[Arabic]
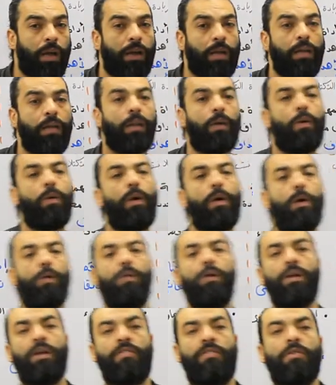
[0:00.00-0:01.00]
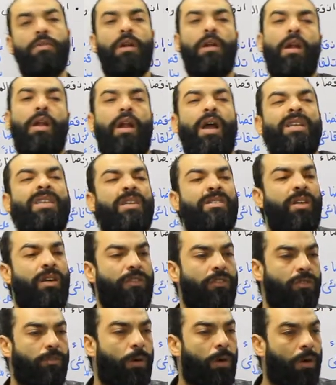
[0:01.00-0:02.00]
الجديدة وهو القانون احنا في ضريبة أنا عايزك
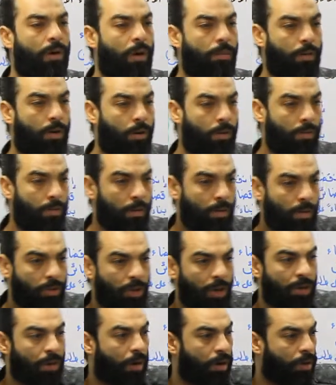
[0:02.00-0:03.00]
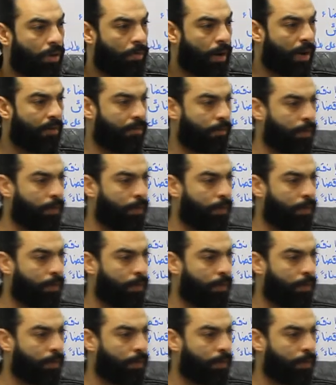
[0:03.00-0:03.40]
تحفظه بقى الرقم ده عشان هتكرر كتير معانا في